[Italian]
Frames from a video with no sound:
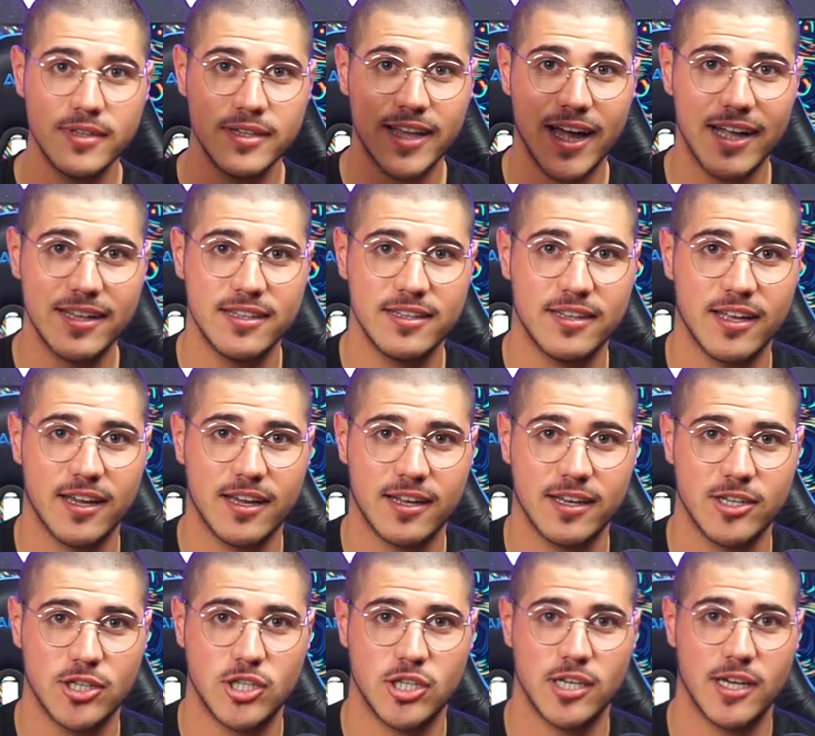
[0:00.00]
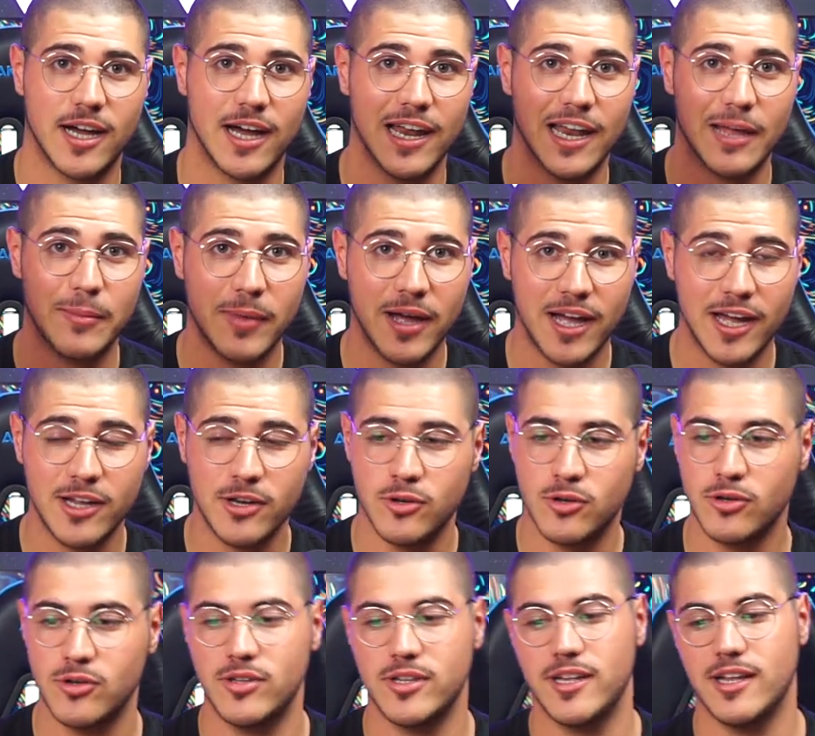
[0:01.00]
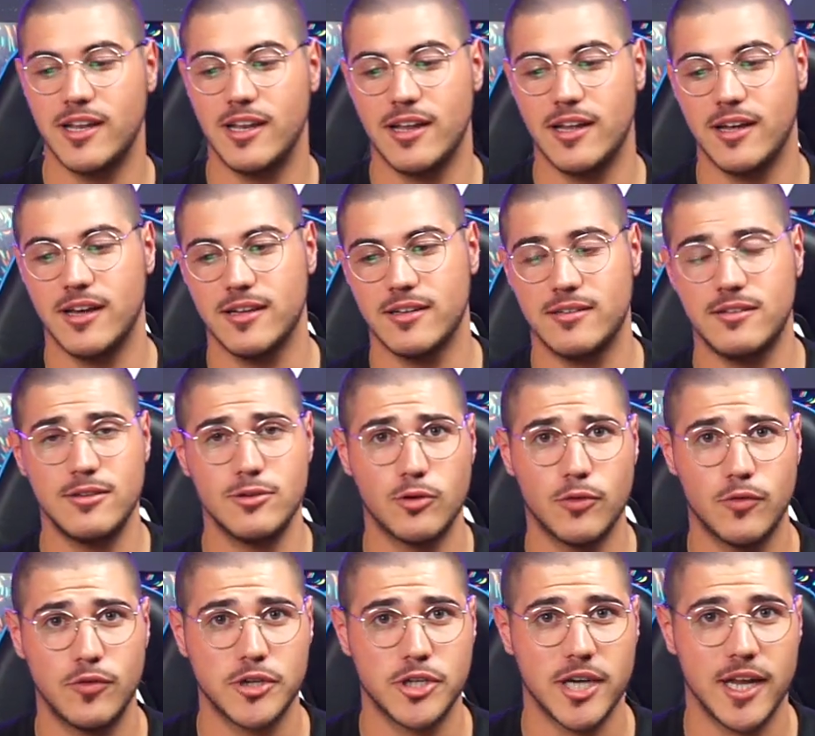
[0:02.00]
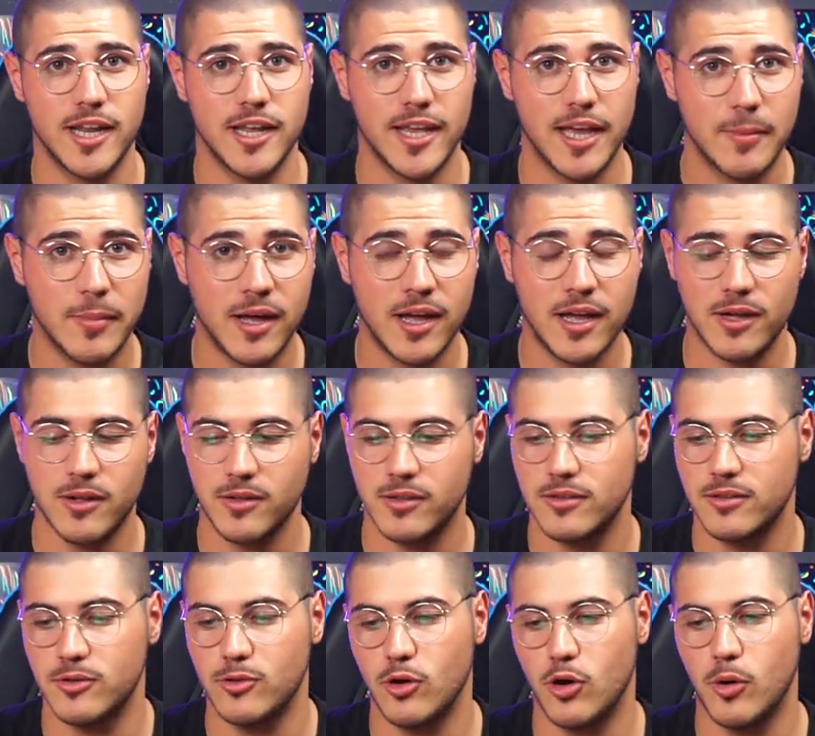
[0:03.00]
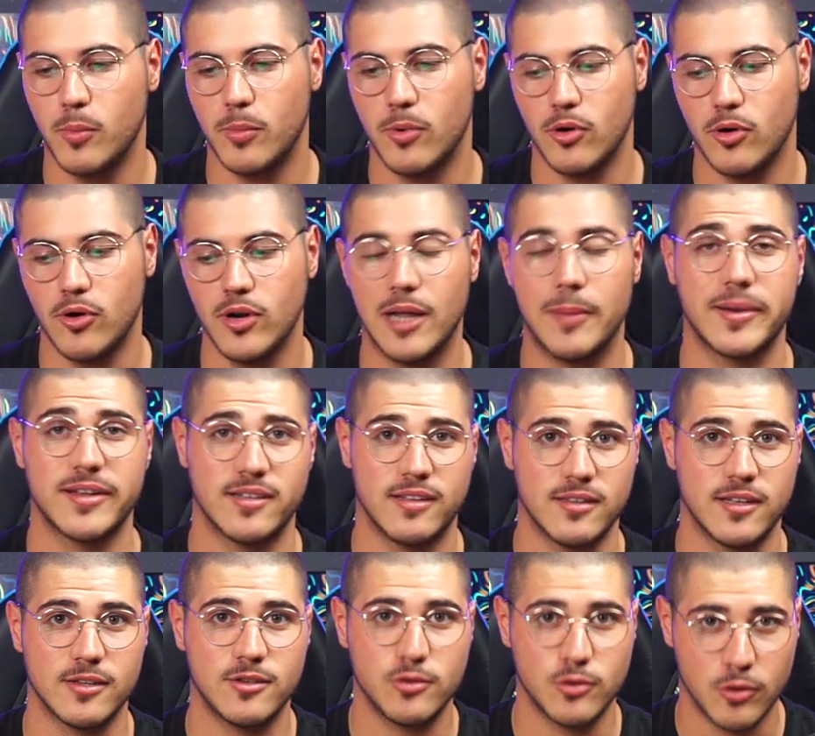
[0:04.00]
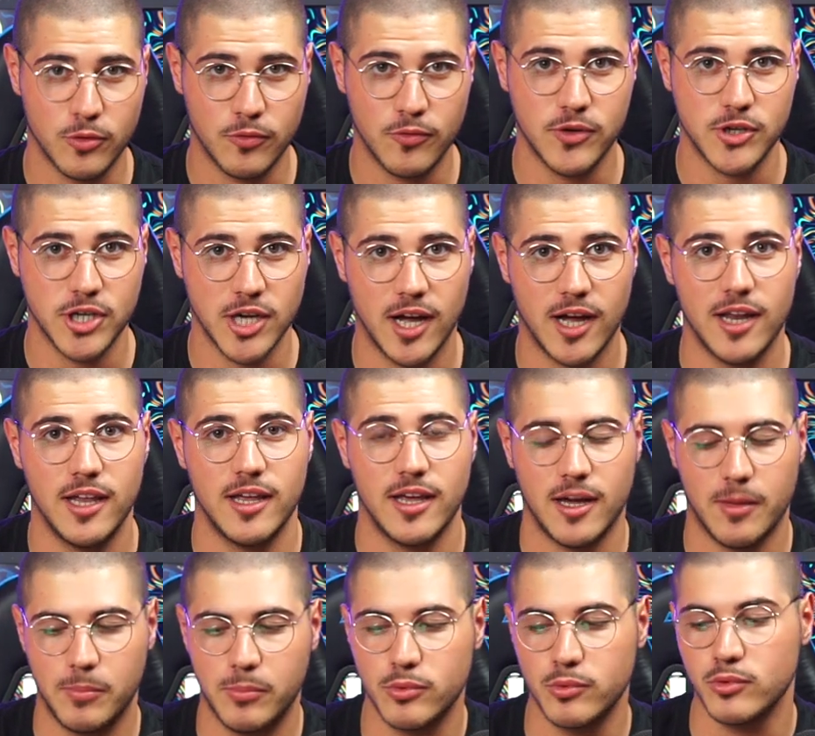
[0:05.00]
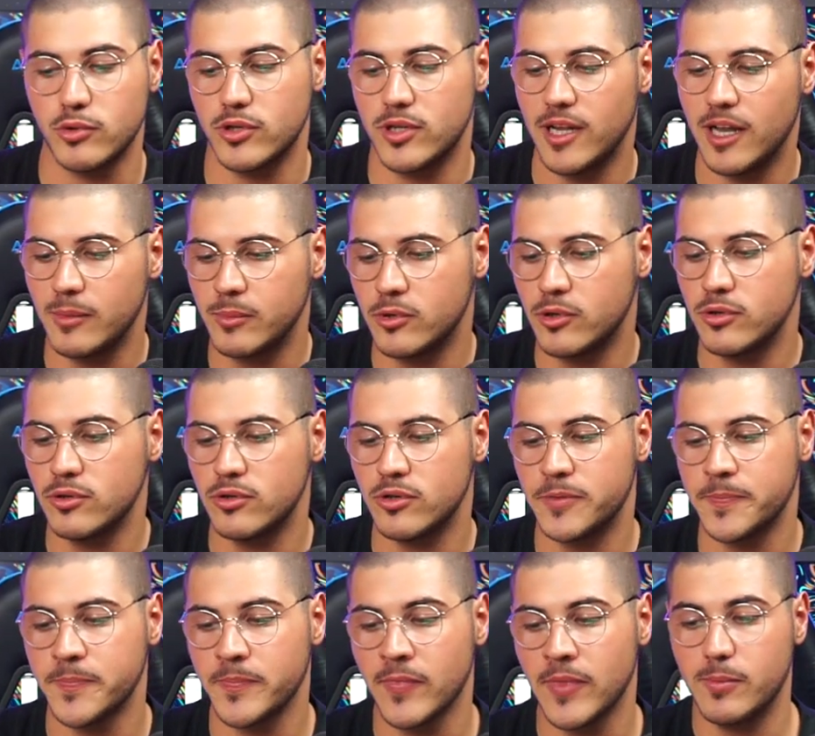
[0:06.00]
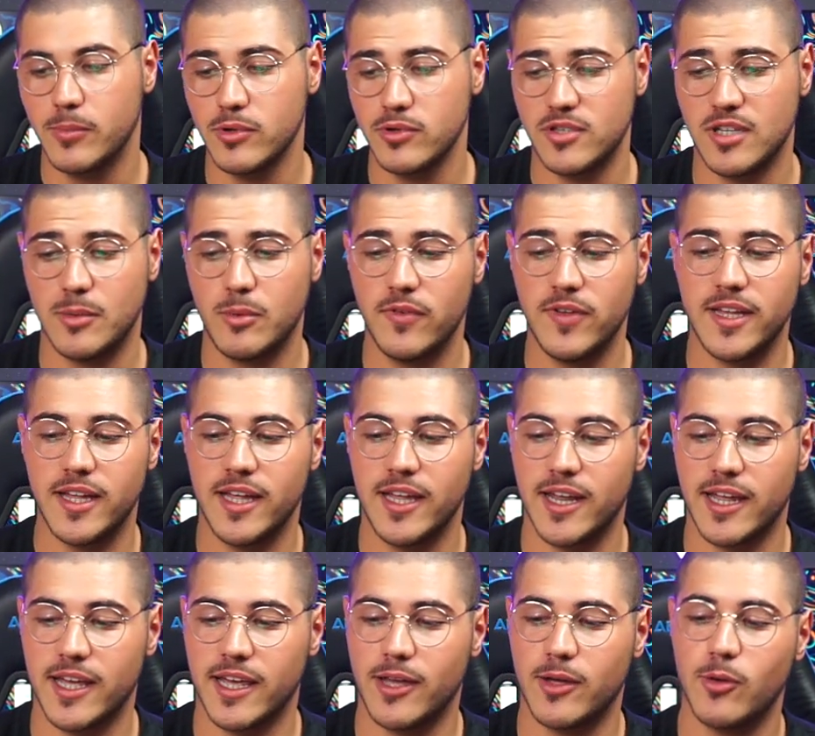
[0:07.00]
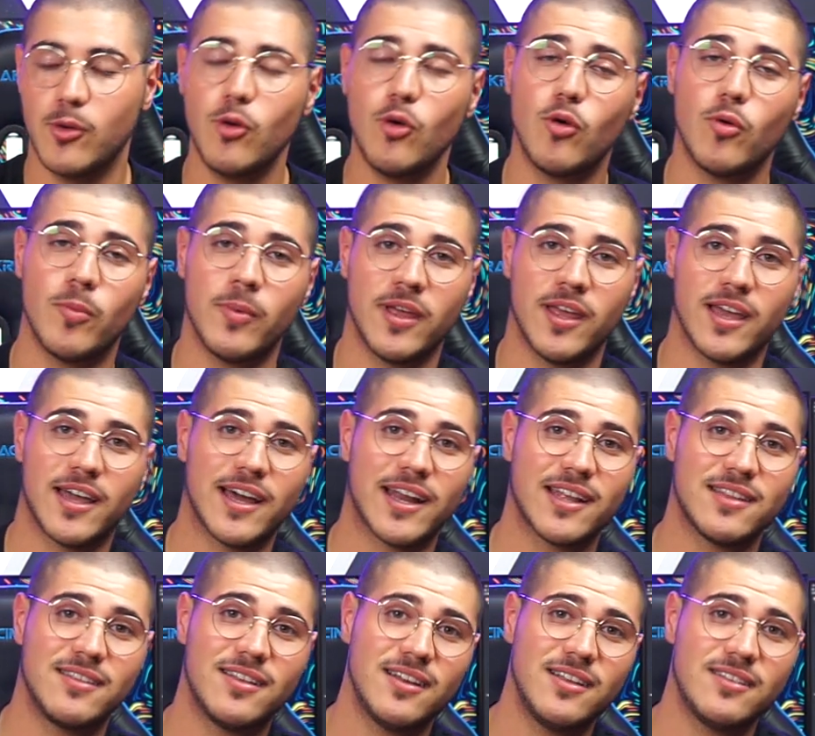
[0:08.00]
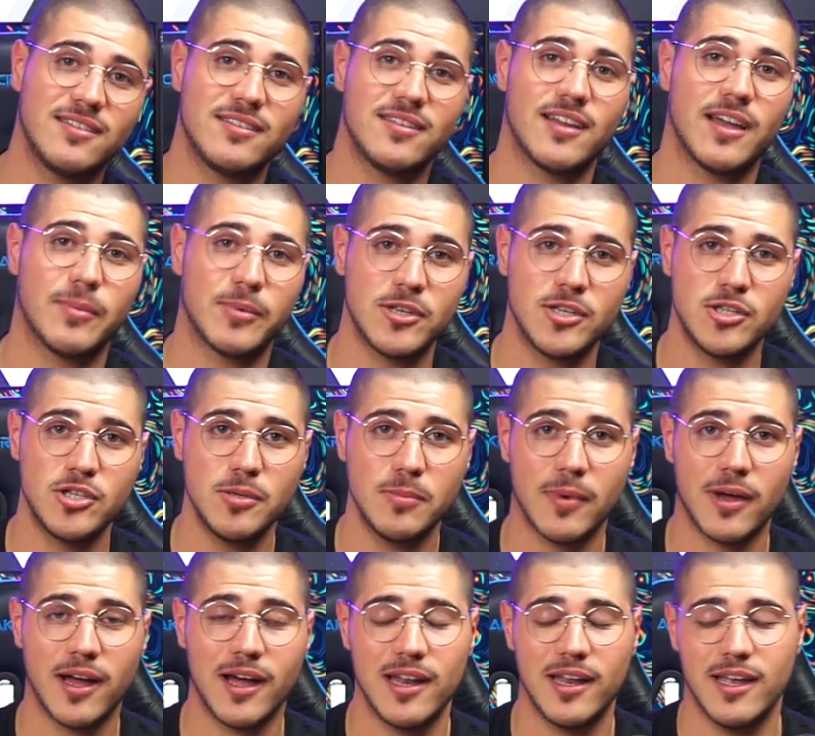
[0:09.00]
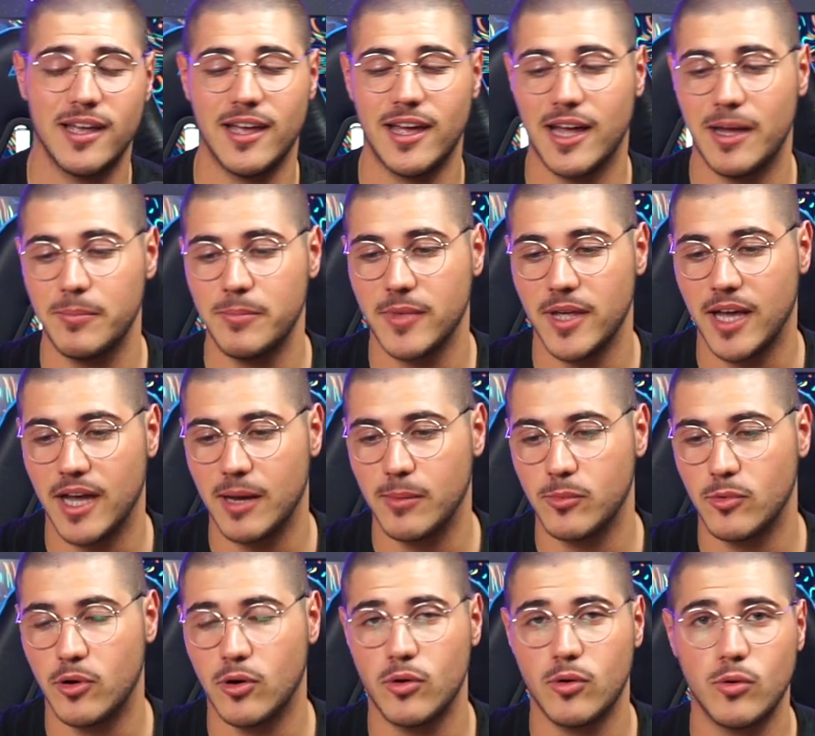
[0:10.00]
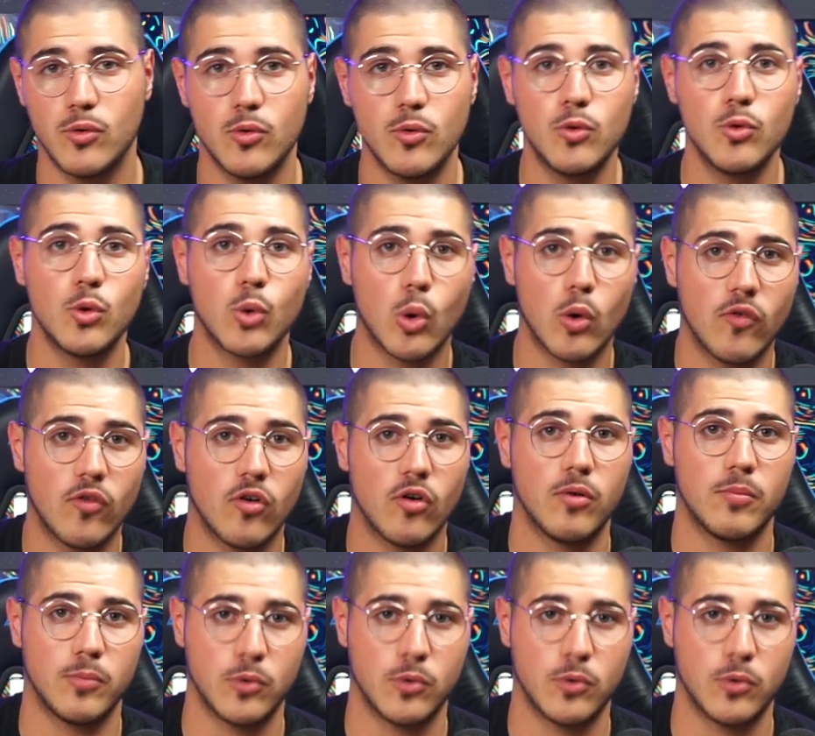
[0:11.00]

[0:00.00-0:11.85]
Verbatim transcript: dati tecnici alla mano del sito ufficiale Yamaha, dopo la presentazione ufficiale appunto della moto, possiamo vedere che come caratteristica principale abbiamo un nuovo